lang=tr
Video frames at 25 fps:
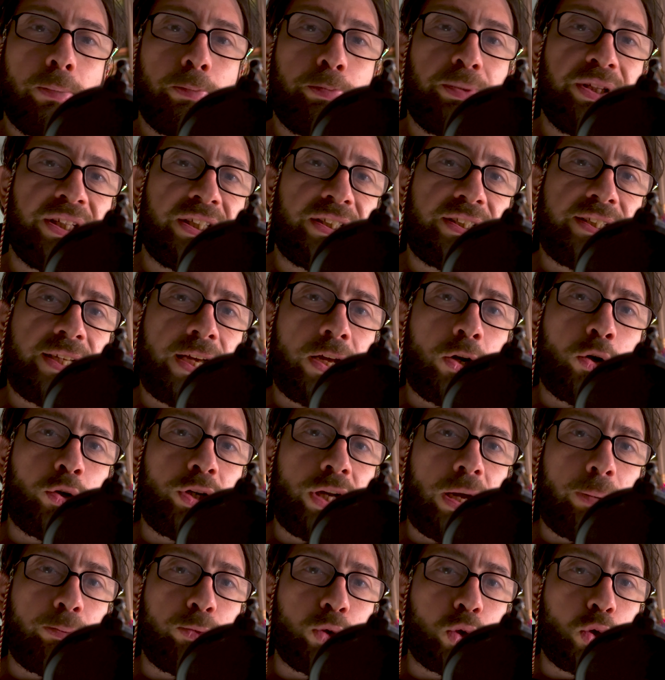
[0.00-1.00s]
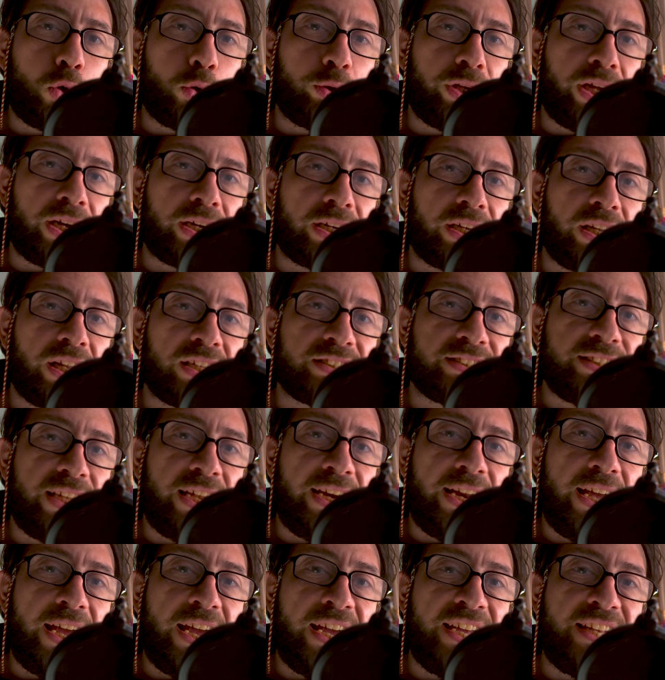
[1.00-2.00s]
Bir diğer önemli konu
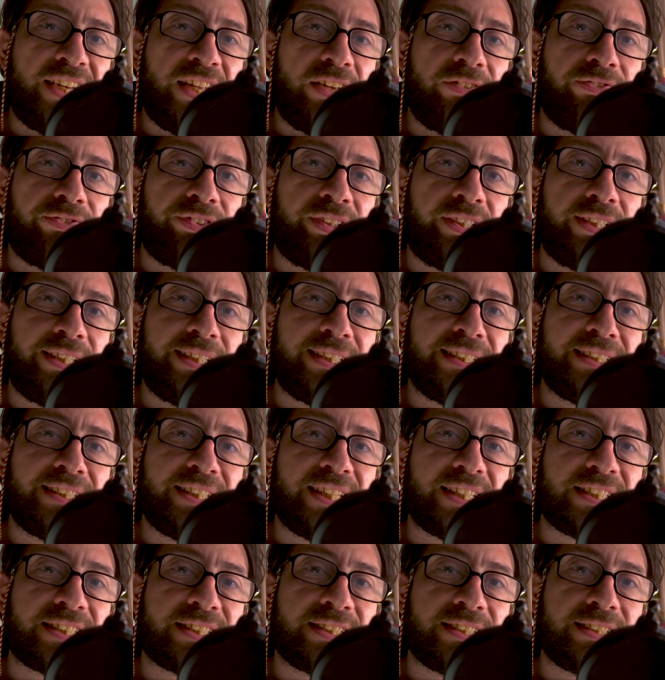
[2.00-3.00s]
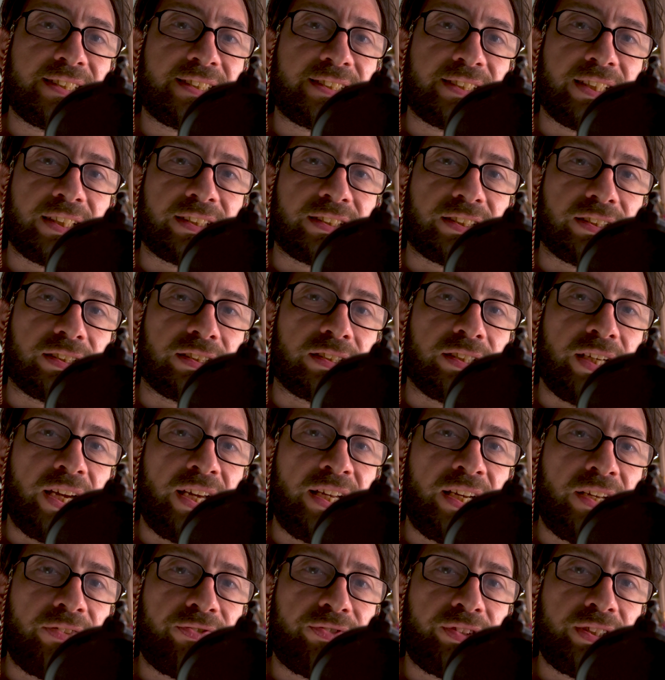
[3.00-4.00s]
arkadaşlar NFT nasıl satılır?
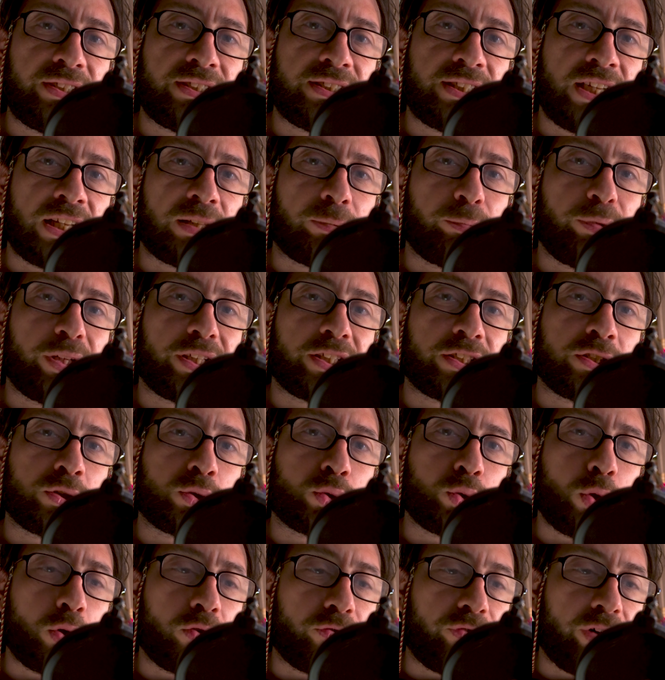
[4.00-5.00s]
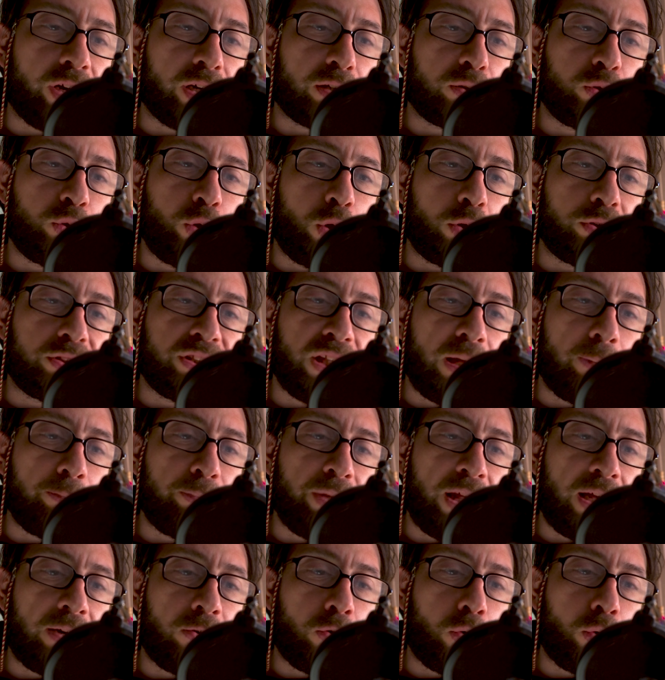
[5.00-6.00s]
NFT satmak için çok farklı
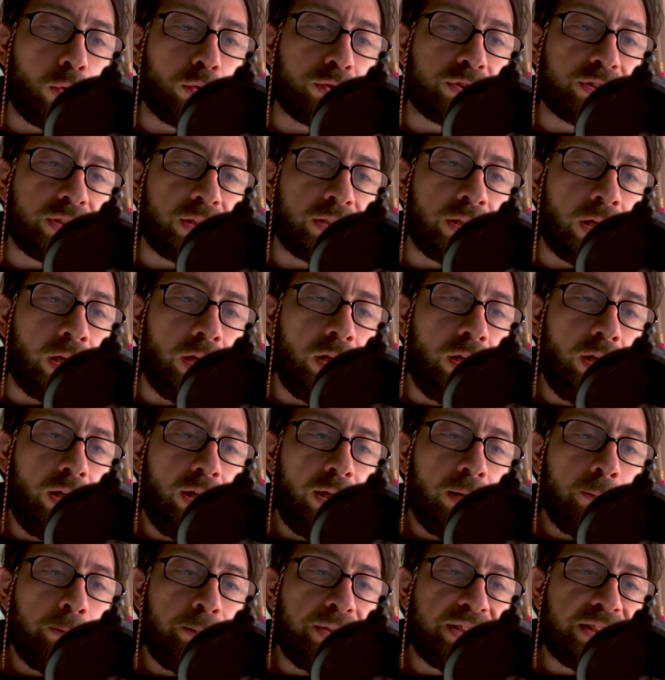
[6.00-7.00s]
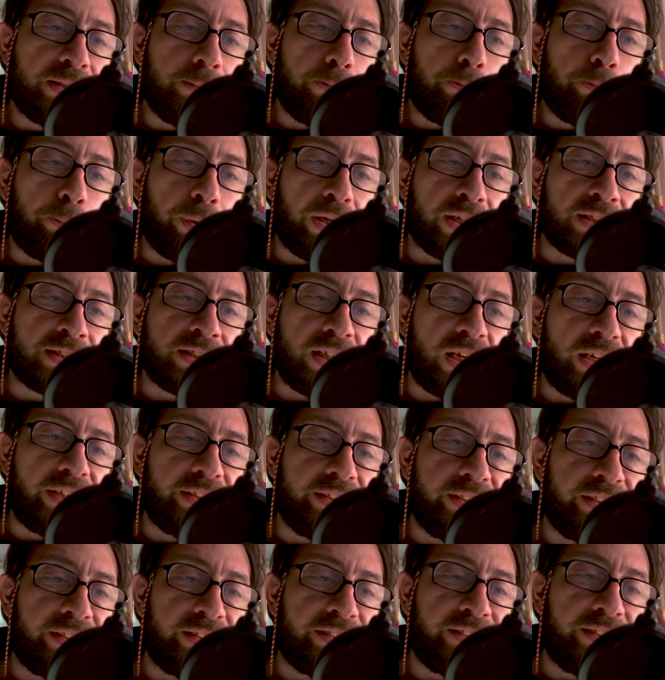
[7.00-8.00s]
yöntemler olsa da bizim pazar
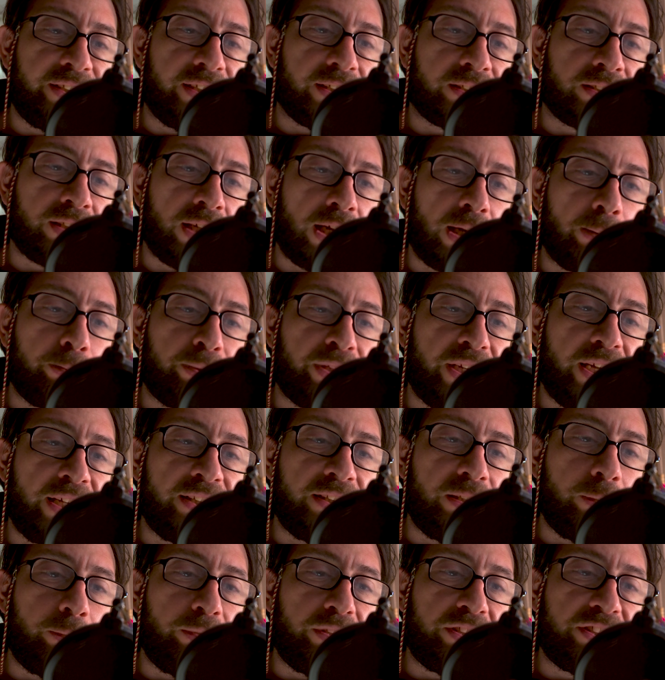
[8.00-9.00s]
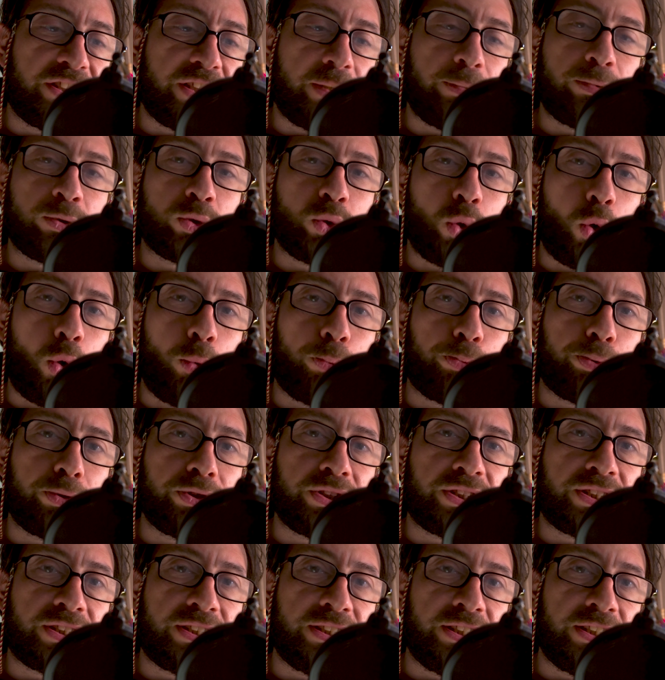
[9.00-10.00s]
yeri diye tabir edebileceğimiz
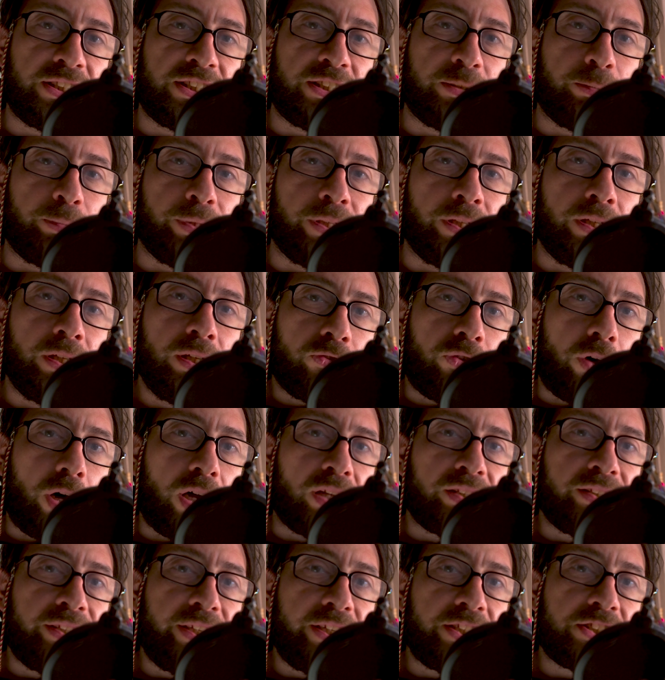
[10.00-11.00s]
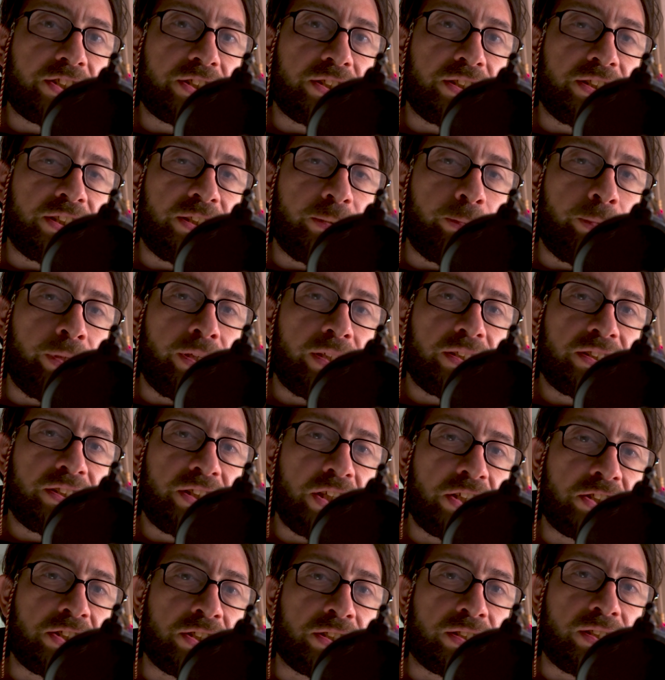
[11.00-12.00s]
OpenSea gibi, Foundation gibi
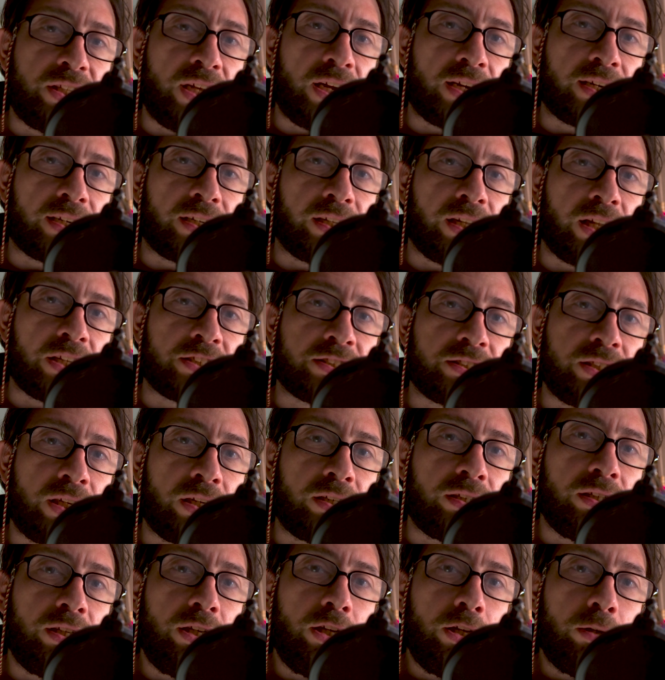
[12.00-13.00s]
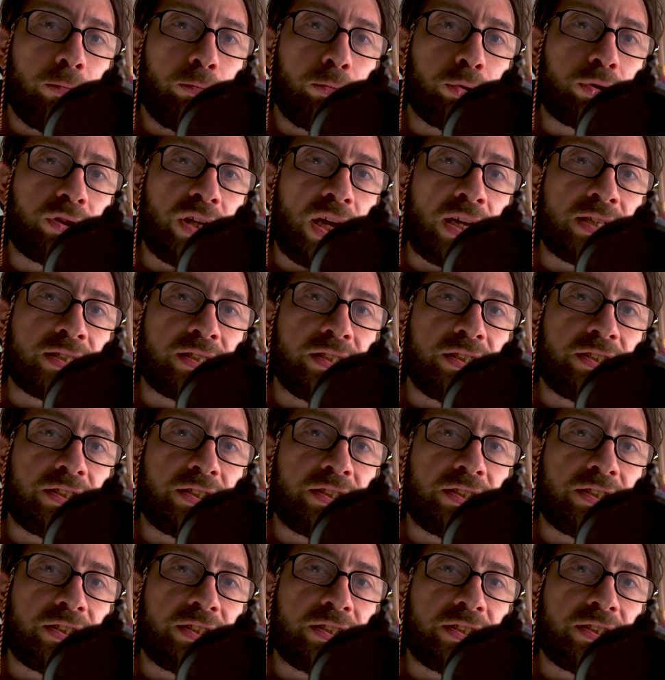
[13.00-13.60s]
çeşitli arkadaşlar bu tarz